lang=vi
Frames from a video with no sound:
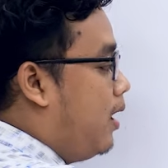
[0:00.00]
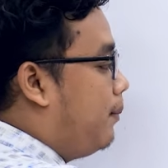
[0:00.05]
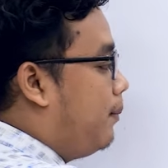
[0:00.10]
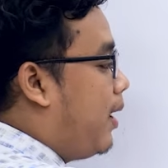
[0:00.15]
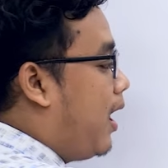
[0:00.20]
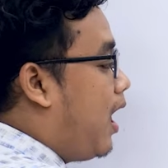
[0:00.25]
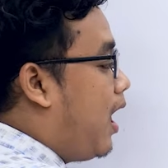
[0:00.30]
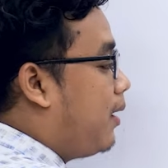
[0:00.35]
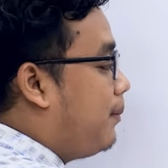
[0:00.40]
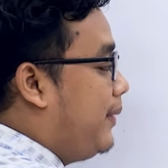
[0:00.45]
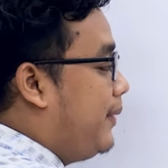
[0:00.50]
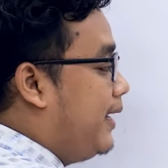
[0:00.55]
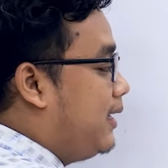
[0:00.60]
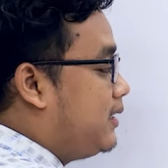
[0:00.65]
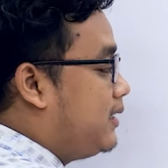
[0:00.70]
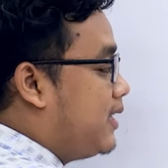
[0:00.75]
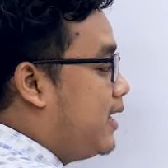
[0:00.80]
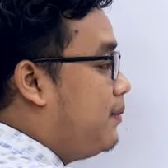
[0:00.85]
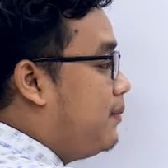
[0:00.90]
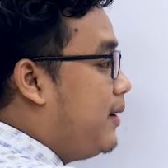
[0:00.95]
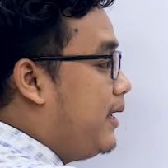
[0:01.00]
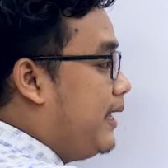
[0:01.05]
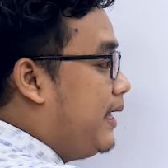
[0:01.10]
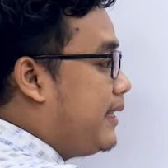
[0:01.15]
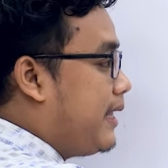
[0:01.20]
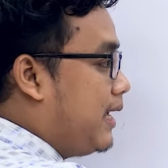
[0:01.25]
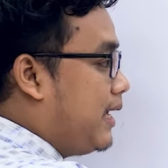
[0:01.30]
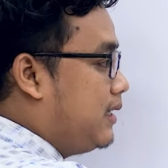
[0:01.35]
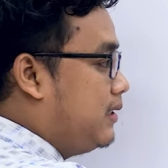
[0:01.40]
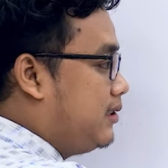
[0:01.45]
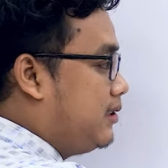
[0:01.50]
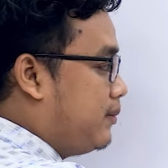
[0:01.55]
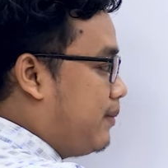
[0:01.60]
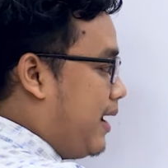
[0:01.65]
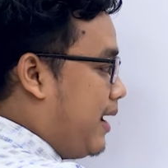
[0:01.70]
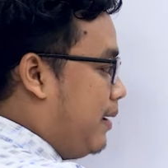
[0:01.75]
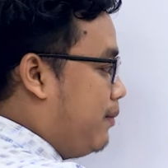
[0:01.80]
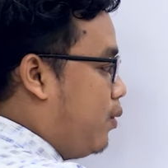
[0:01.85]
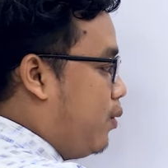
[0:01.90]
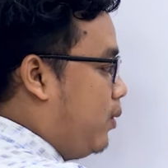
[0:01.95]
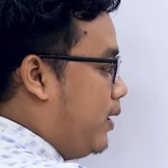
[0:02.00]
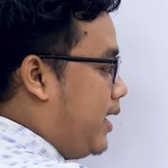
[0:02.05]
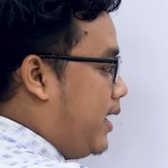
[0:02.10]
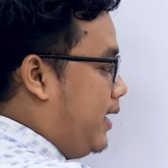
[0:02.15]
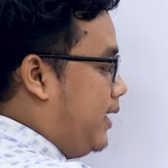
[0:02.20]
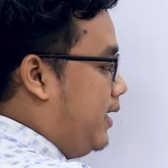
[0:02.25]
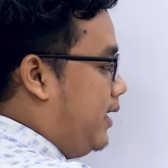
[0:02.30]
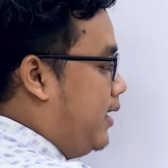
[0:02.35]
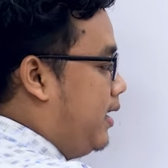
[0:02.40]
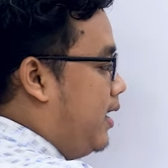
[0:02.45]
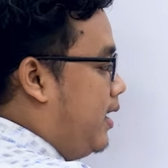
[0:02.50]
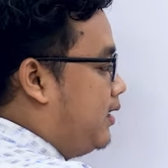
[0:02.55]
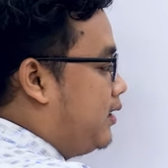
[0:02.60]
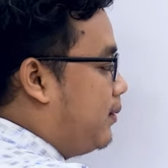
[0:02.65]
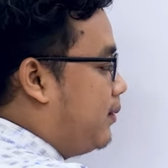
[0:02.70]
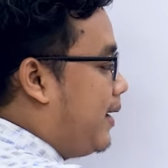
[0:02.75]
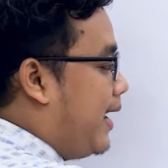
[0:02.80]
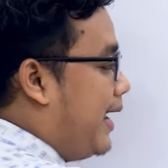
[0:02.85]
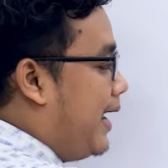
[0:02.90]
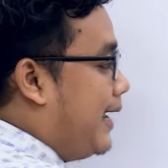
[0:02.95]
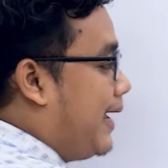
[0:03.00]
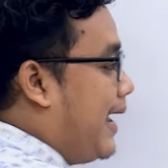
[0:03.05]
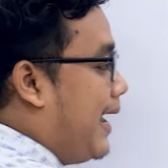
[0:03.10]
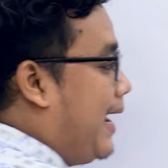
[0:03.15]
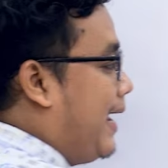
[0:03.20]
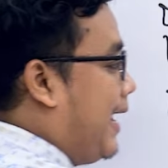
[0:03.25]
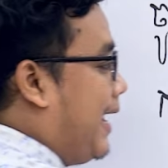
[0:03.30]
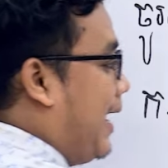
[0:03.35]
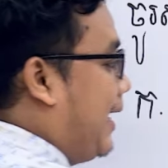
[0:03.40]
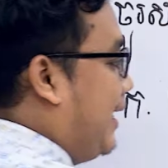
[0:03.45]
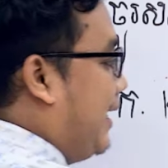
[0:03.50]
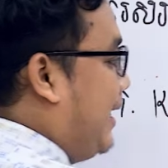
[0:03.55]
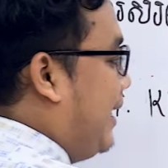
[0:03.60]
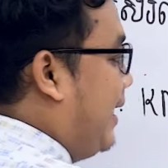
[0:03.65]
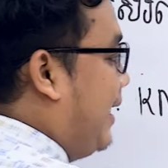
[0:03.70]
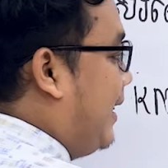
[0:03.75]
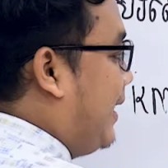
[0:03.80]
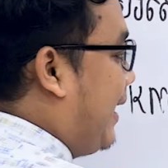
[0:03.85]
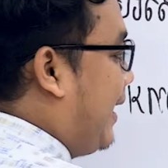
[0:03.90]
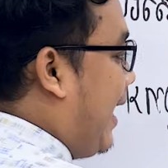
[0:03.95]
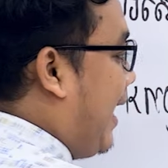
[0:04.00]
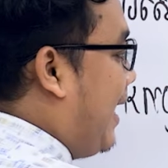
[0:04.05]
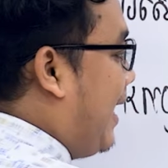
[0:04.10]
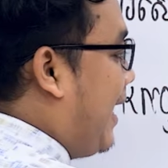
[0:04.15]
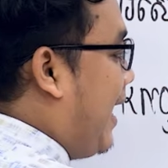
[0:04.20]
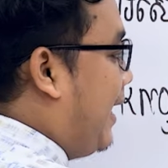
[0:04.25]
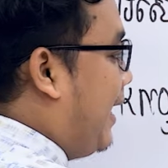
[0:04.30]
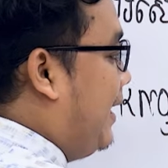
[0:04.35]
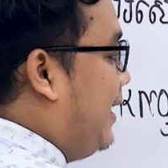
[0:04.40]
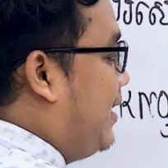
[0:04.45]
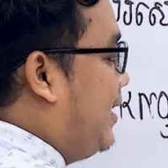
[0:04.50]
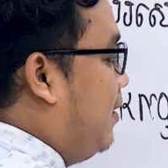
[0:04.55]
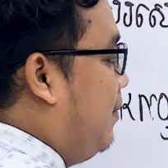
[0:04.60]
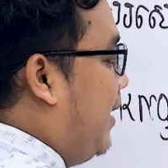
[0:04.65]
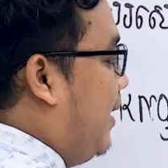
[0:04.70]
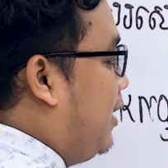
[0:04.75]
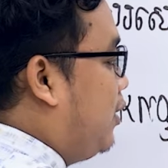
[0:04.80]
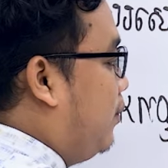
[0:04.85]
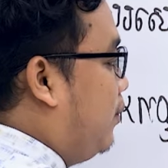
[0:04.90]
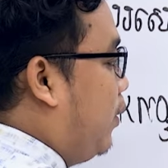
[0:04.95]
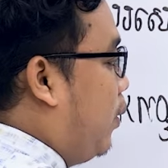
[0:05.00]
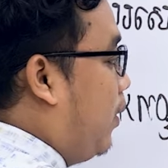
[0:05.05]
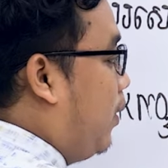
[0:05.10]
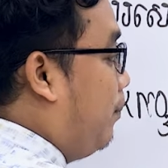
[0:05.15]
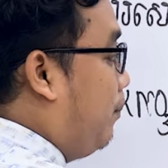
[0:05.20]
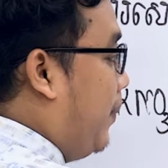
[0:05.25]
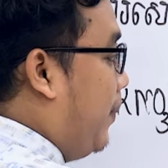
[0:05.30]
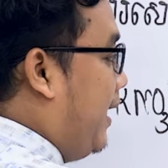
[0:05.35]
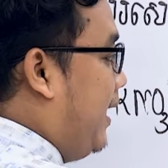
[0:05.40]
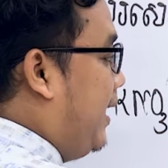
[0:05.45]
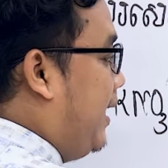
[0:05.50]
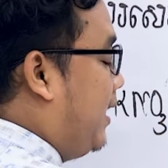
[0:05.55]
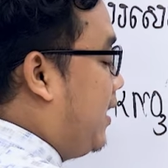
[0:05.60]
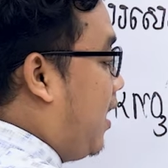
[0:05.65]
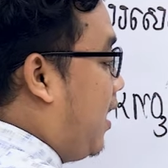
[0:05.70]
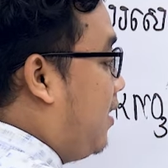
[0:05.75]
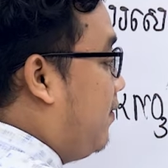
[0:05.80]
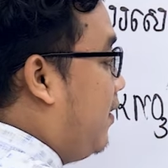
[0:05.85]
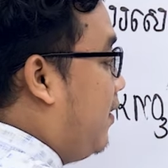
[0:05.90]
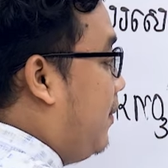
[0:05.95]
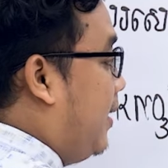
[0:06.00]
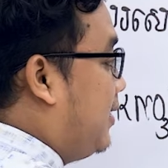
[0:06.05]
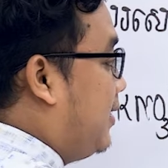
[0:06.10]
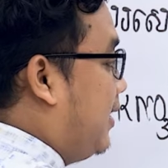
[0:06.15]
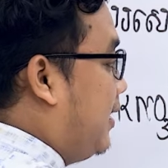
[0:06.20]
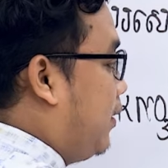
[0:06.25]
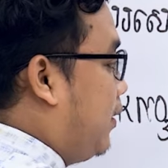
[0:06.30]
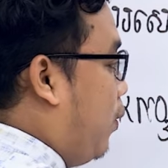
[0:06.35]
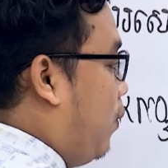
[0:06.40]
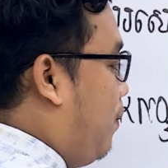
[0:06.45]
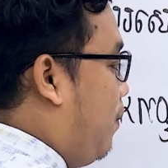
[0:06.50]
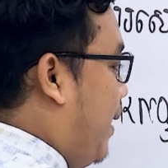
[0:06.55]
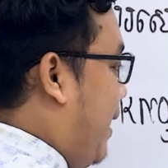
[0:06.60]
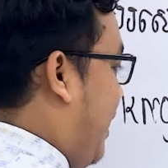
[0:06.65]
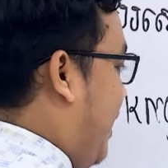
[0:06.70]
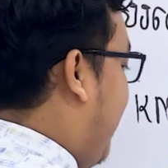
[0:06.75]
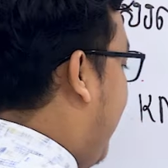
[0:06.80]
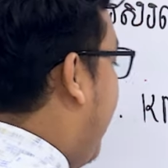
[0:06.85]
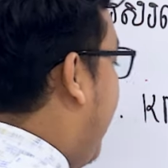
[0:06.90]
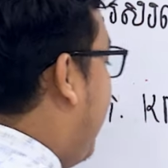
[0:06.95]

bà ót miên chẳng miên ấy tha cứ smile mũi ấy trong này ca khẳng ní cứ miên chủng nuồn pì khởi nhát về miên sừng tú pì